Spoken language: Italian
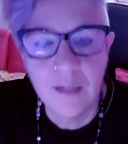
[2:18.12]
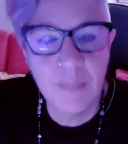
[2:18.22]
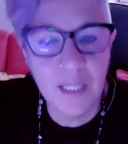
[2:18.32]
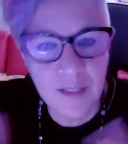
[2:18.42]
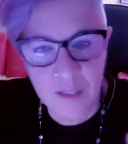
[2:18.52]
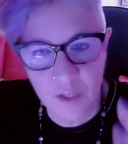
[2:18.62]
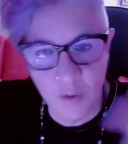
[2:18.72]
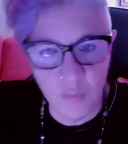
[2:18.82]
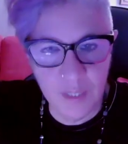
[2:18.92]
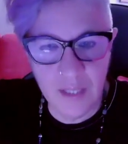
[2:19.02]

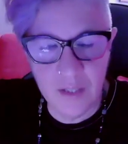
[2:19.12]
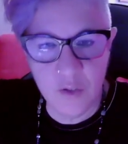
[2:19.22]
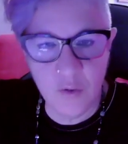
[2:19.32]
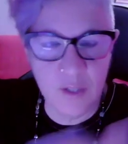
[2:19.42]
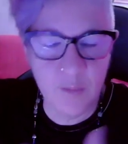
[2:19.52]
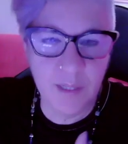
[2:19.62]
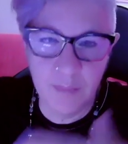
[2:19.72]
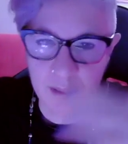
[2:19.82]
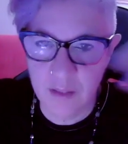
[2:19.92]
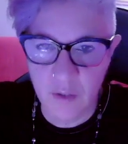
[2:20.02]
mischio, unisco la
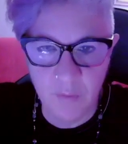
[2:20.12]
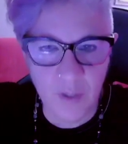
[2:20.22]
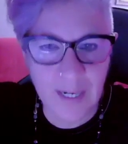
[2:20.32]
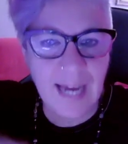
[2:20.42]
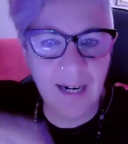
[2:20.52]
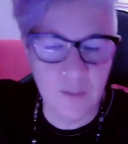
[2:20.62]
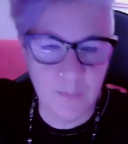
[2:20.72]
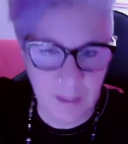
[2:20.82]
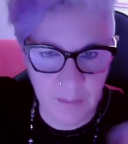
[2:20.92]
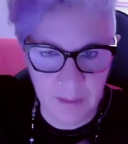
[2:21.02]
sperimentazione vocale, la
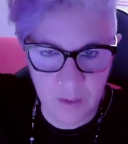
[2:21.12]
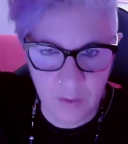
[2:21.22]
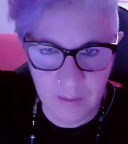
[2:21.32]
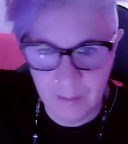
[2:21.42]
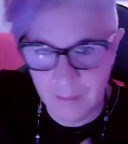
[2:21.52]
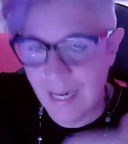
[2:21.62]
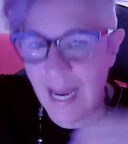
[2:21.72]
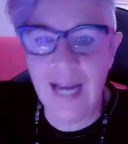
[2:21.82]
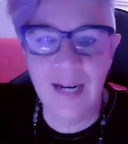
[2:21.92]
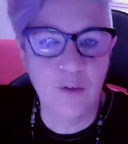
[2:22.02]
sperimentazione
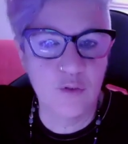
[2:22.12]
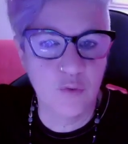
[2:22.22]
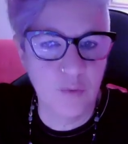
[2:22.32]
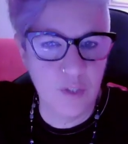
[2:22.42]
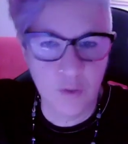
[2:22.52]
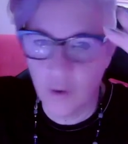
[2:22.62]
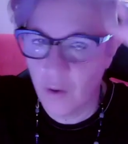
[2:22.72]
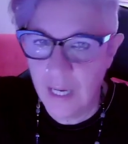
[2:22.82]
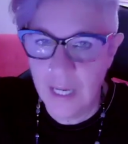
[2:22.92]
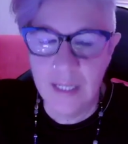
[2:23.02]
teatrale,
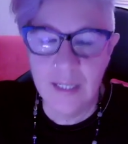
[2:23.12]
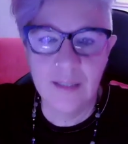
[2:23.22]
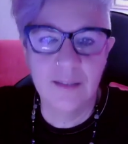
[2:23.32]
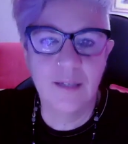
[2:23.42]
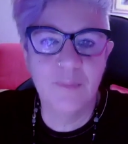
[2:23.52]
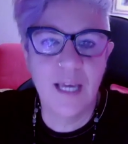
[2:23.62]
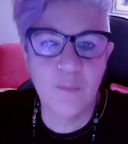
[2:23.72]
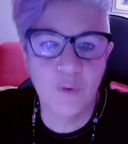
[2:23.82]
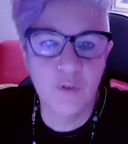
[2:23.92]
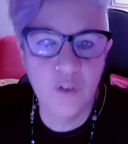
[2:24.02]
costruisco eh, dei miei
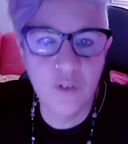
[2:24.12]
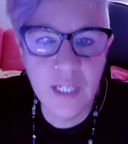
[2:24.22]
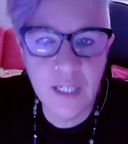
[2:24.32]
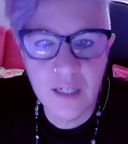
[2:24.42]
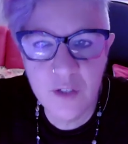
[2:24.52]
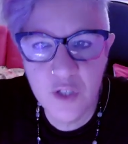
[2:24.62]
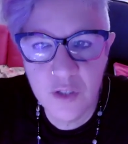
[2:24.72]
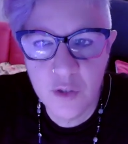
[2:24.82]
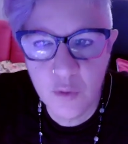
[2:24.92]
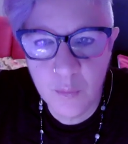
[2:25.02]
mondi onirici,
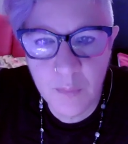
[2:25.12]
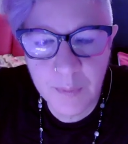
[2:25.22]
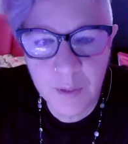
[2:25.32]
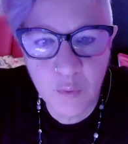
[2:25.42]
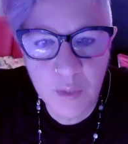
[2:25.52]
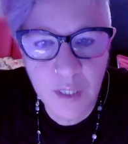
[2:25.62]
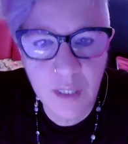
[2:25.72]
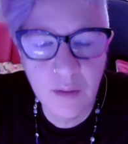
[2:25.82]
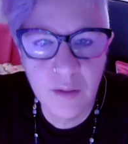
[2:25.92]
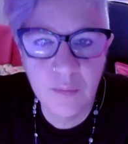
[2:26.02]
insomma, per cui
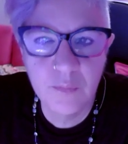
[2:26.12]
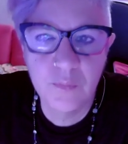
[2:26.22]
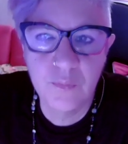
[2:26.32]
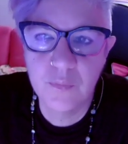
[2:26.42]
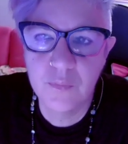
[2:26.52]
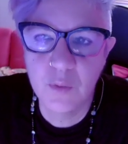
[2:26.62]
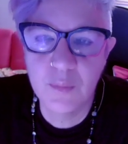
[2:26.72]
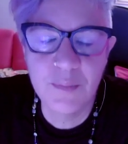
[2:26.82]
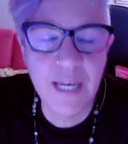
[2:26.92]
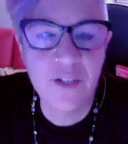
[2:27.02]
ehm, non
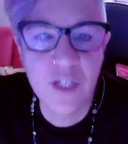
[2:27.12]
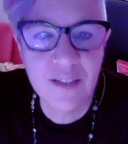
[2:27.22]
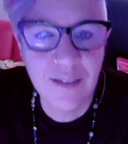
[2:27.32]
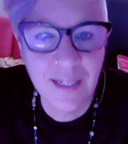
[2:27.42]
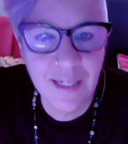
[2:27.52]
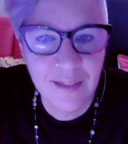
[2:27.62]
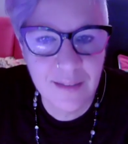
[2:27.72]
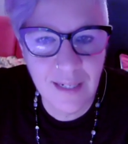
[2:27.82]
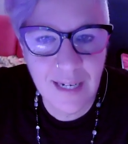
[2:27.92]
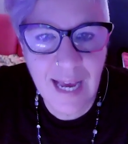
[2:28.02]
mi piace essere
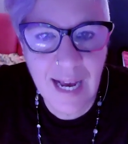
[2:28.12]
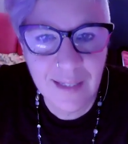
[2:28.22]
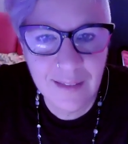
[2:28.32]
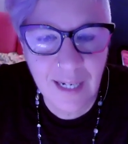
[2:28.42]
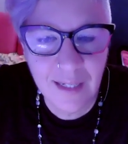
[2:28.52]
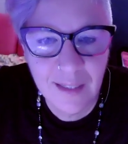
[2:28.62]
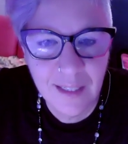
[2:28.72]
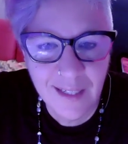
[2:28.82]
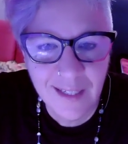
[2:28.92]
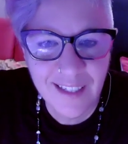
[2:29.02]
incasellata,
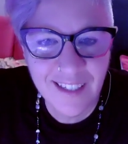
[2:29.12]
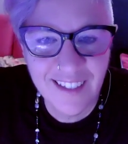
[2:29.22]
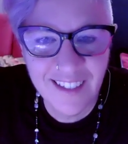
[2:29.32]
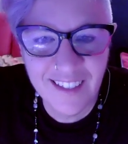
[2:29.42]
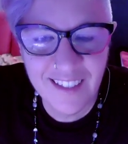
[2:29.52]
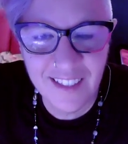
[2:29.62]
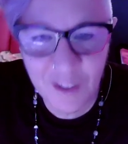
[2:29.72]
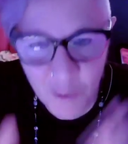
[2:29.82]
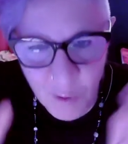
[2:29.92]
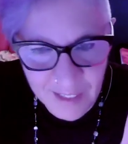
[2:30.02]
eh,
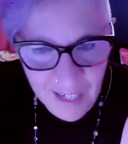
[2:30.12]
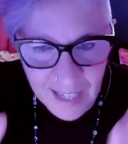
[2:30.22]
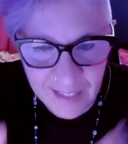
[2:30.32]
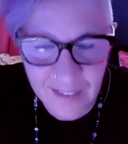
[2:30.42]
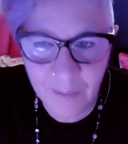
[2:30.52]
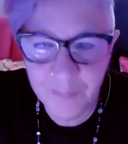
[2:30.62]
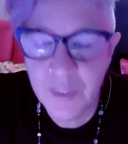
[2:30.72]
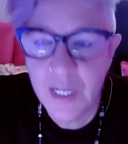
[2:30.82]
inquadrata.